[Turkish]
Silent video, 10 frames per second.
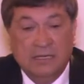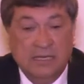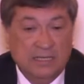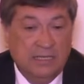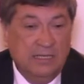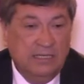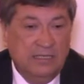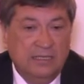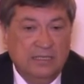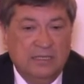Ya da
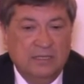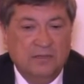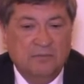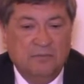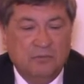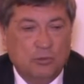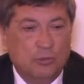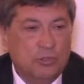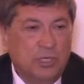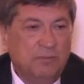
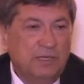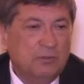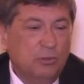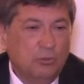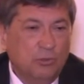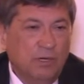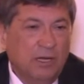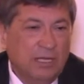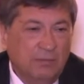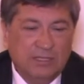çocuğuna bir dondurma
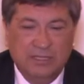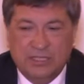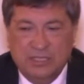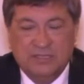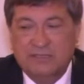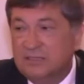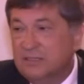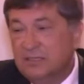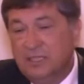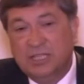alamadığı için
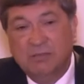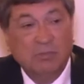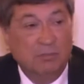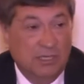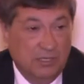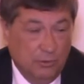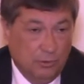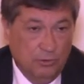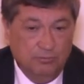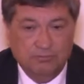sıkıntı yaşayan babalar
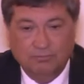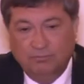gördüm